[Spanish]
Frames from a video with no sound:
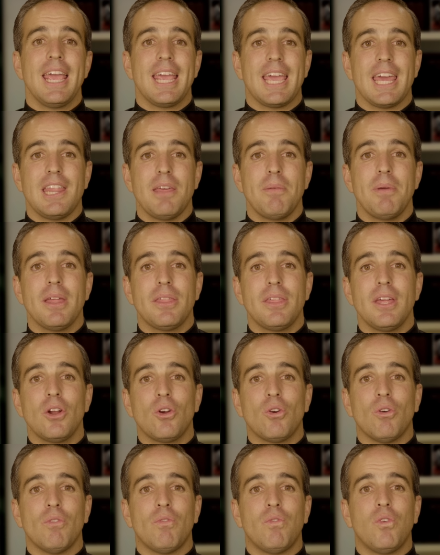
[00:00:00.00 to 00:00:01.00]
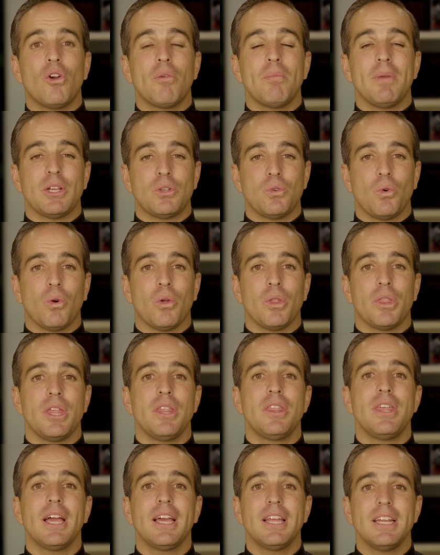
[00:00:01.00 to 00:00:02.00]
que debe hacer conforme a su
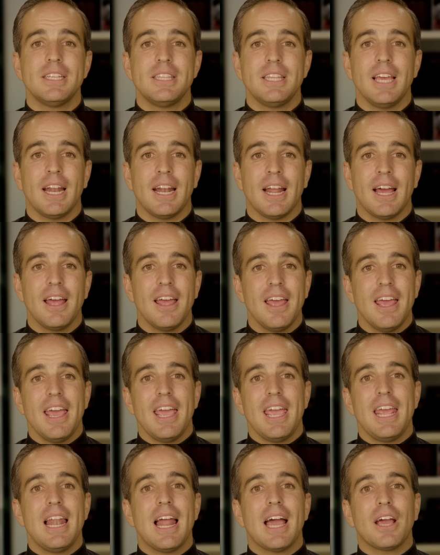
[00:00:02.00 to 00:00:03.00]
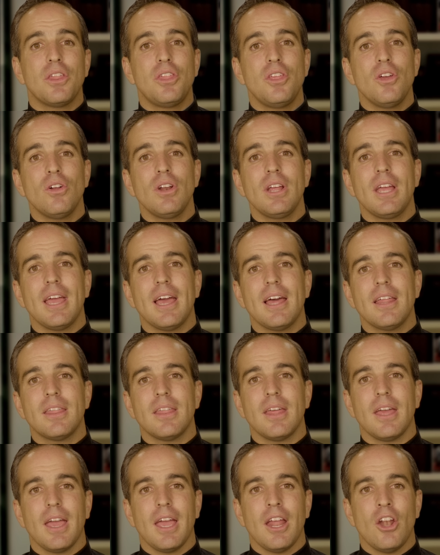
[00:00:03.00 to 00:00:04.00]
conciencia cristiana, y la acción que
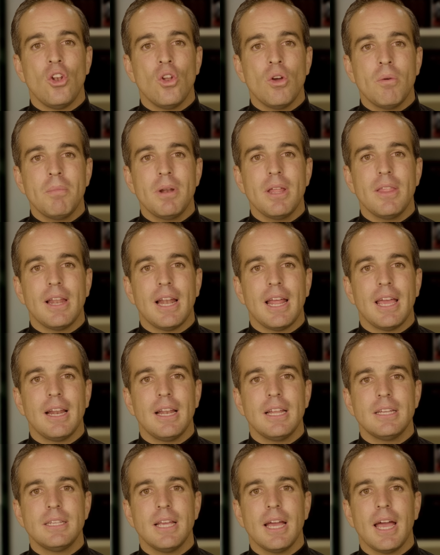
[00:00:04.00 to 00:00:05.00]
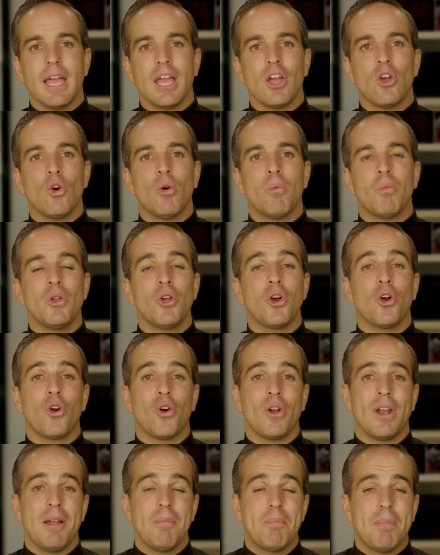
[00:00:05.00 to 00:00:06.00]
hace en nombre de la Iglesia en comunión
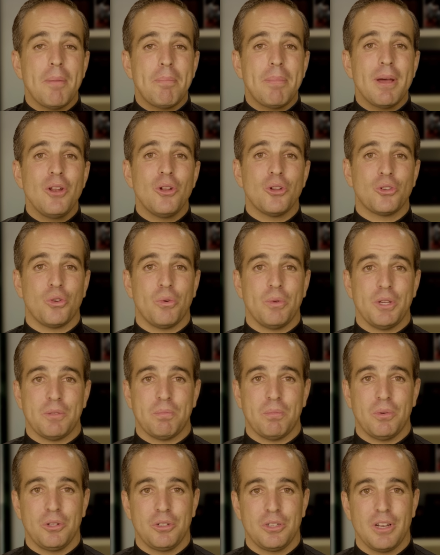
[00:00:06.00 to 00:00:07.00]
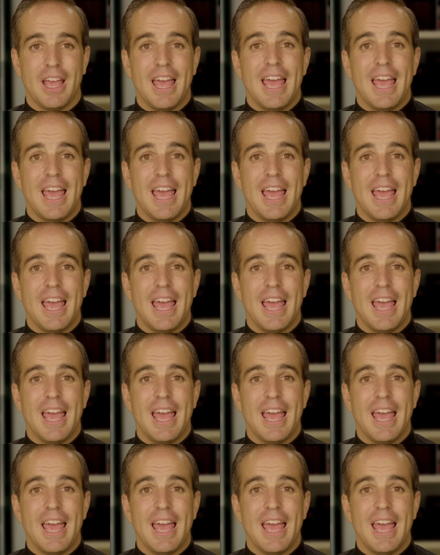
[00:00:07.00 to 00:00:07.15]
con el Papa y los obispos.